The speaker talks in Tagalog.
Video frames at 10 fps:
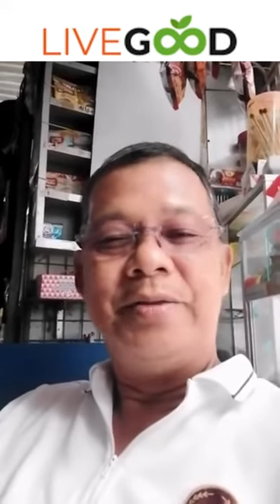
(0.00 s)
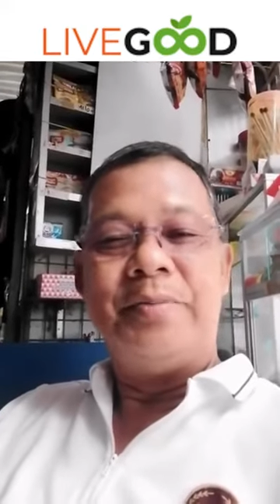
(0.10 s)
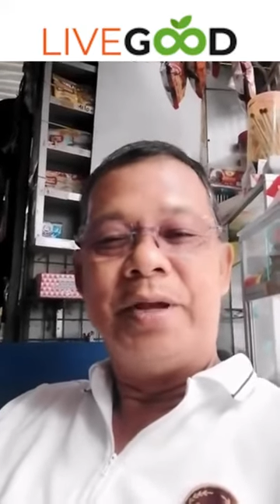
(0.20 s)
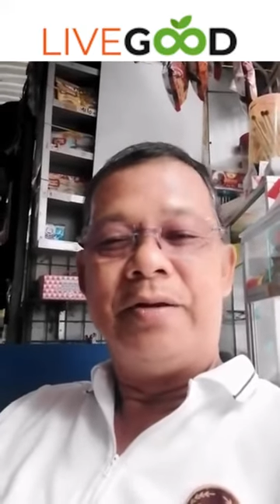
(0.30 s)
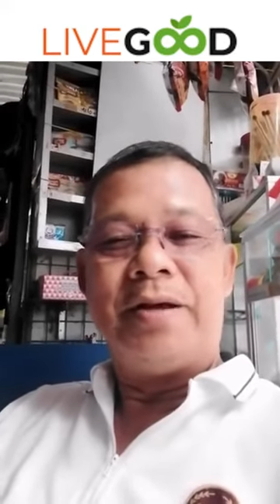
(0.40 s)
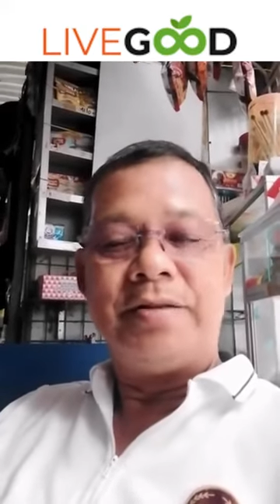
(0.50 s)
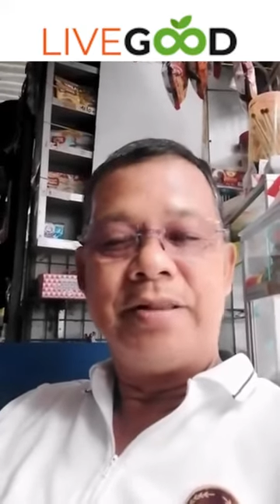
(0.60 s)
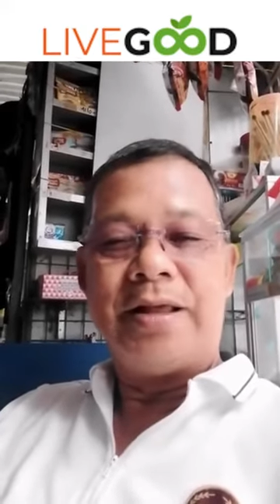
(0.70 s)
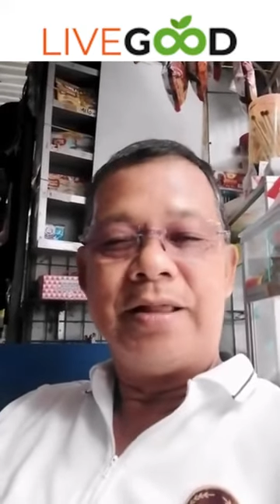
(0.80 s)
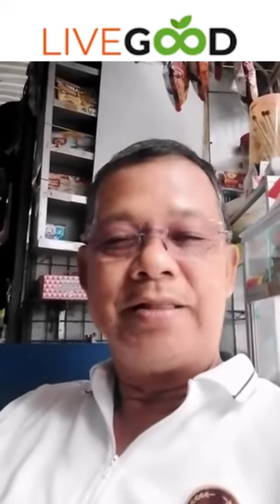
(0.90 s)
meron kang
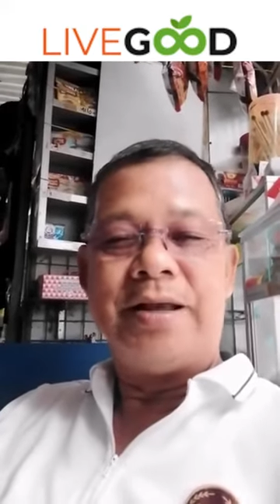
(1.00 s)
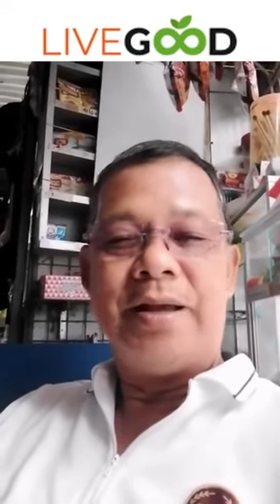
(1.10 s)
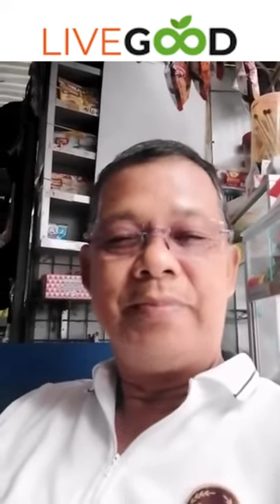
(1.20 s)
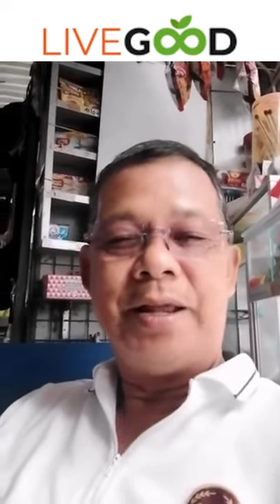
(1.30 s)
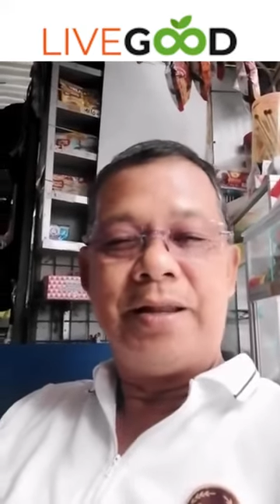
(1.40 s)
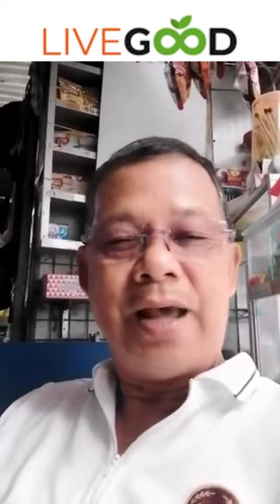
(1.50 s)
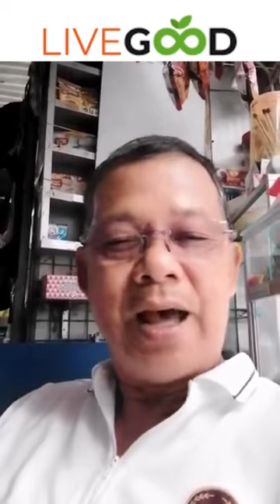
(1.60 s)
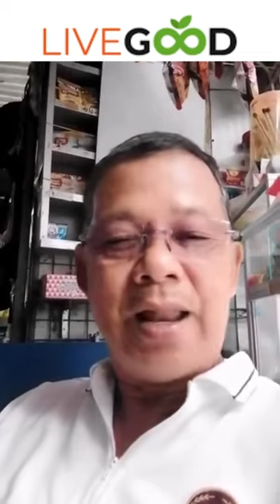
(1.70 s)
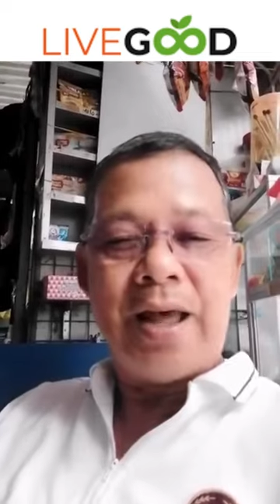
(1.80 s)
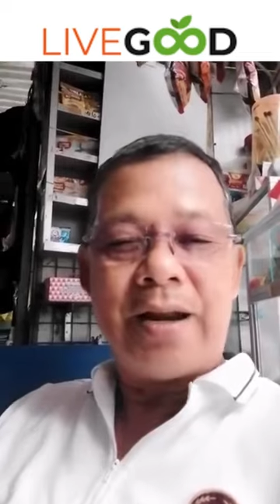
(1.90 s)
natatanggap na
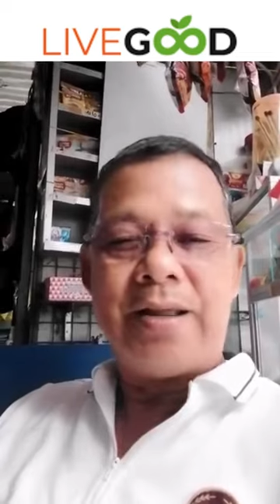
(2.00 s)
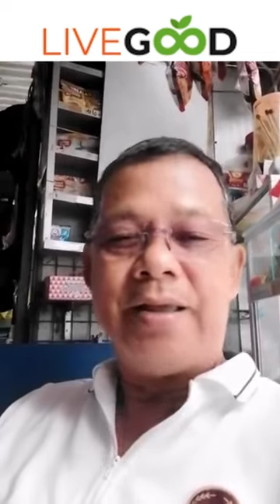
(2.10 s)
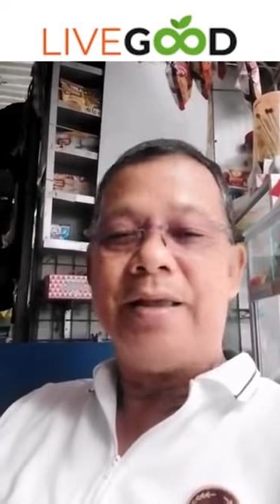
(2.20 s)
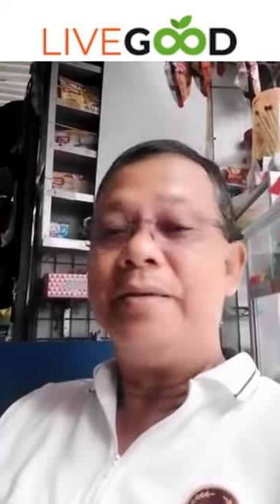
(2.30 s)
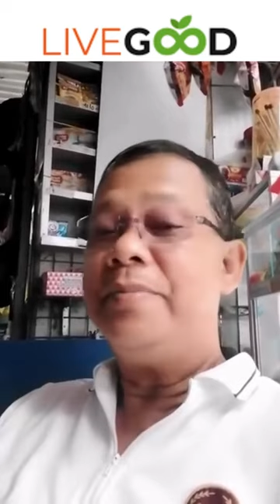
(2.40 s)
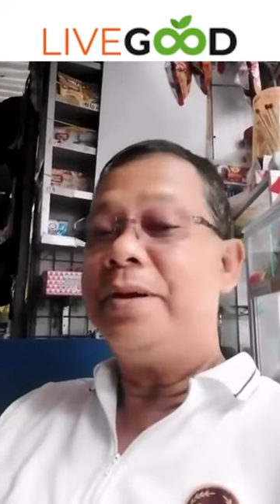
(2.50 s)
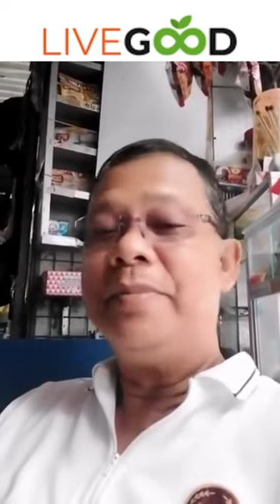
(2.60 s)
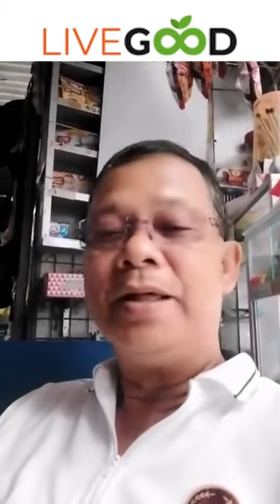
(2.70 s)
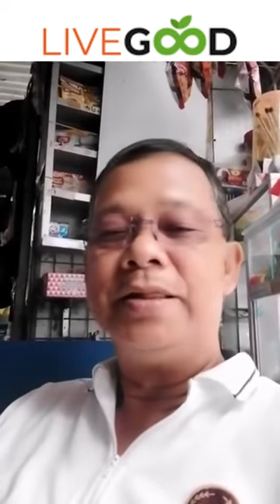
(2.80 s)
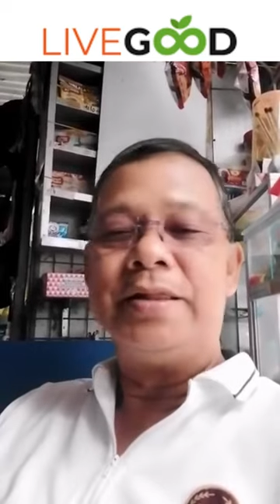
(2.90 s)
dollar every
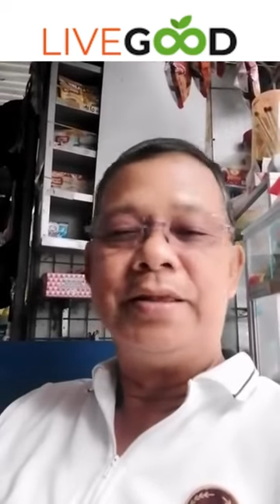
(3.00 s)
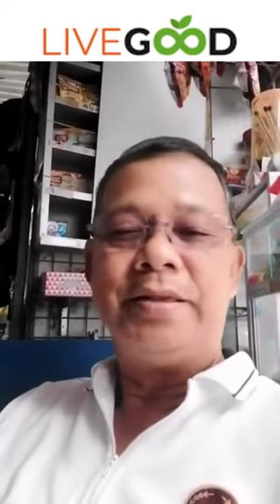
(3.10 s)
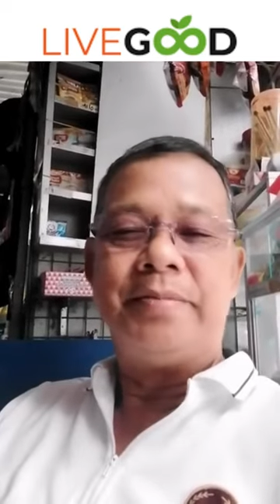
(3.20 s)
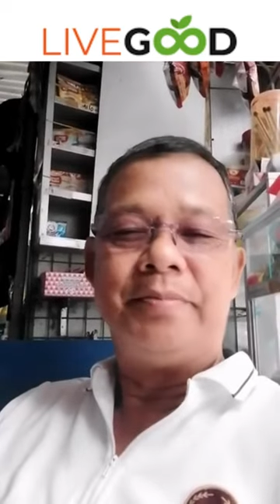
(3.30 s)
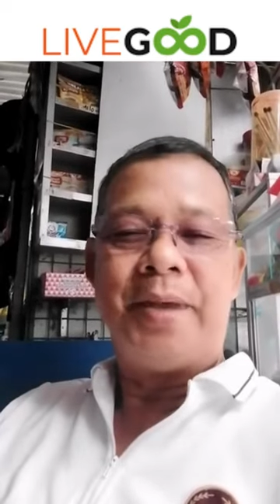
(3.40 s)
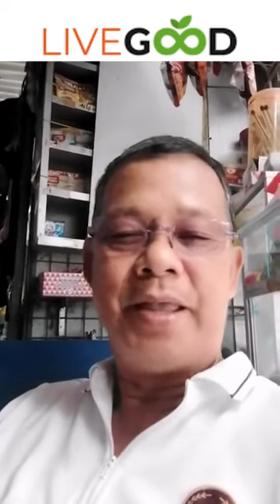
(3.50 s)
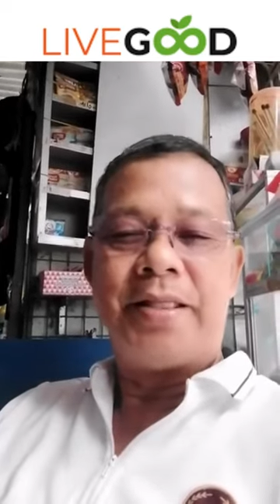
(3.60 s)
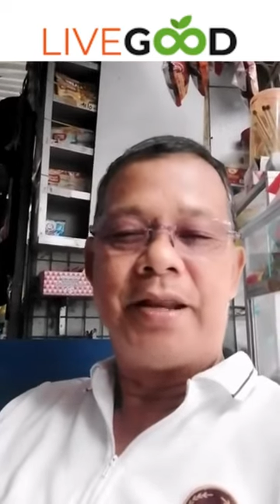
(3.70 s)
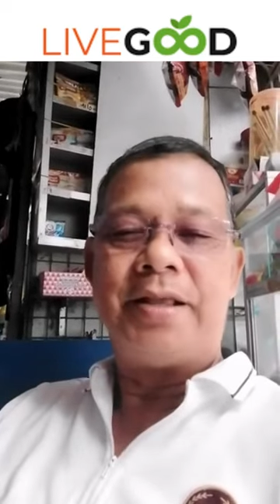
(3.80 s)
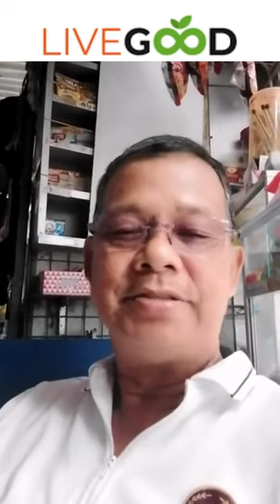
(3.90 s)
monthly
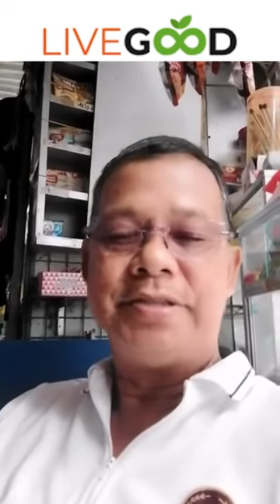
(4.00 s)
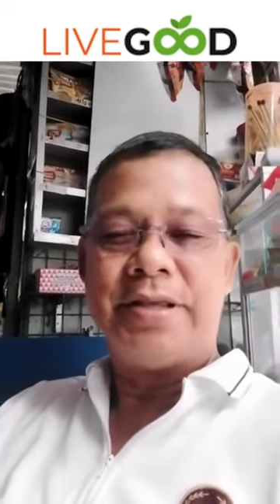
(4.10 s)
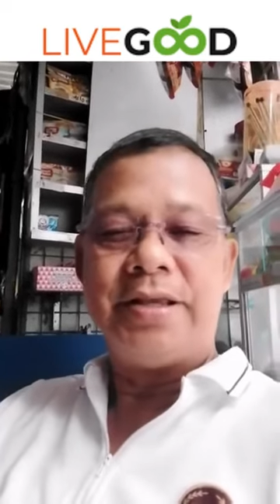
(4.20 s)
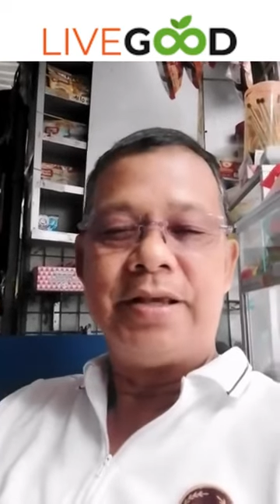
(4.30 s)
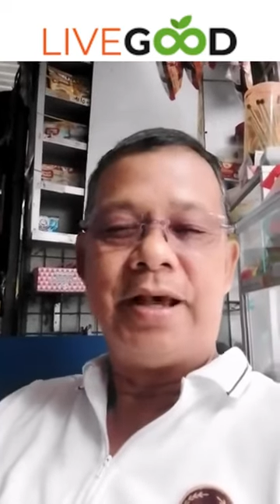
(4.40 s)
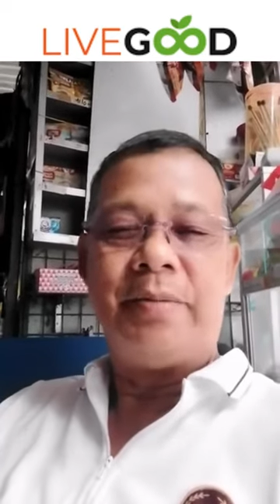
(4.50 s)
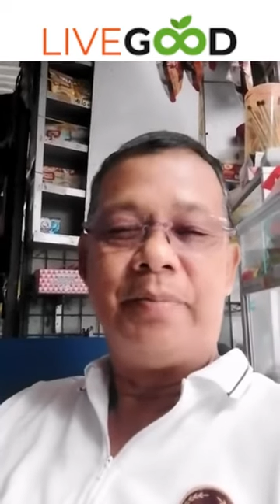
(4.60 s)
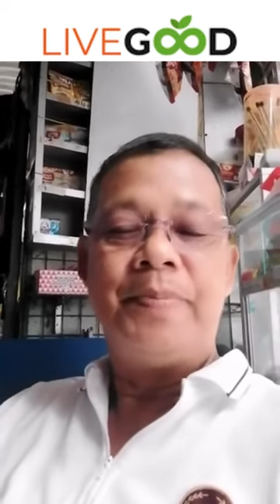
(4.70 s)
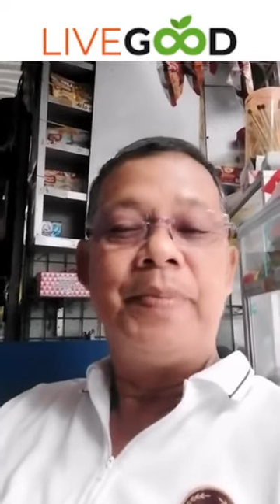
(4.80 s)
Matrix income.